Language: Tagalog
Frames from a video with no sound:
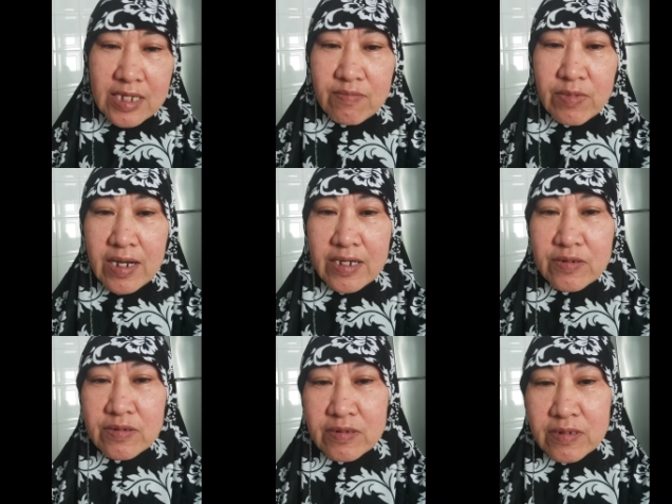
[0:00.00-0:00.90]
saan man
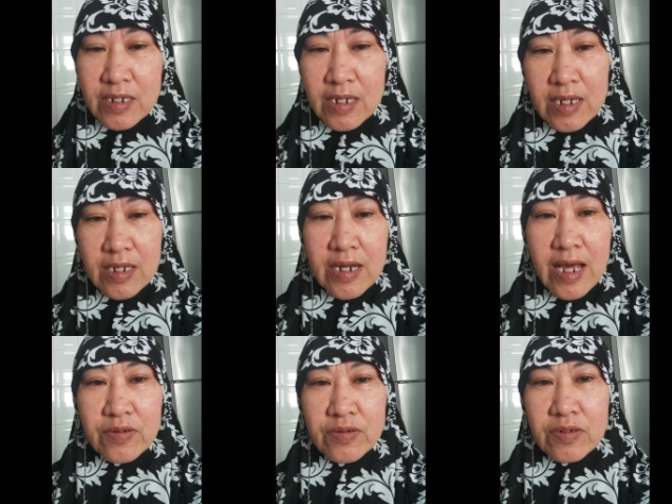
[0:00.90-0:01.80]
kayo
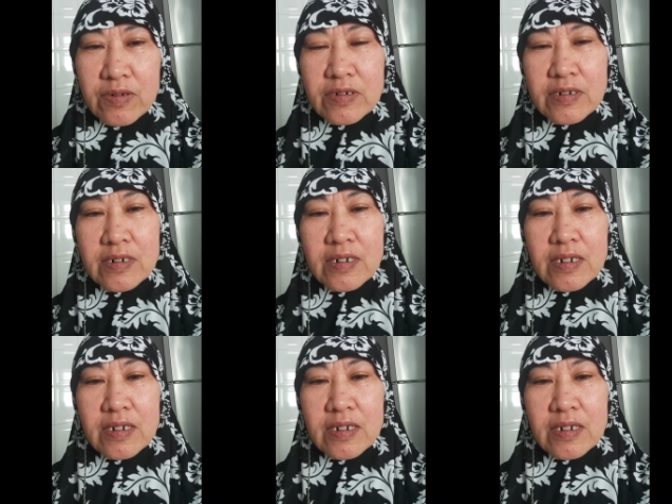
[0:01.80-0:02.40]
naroroon.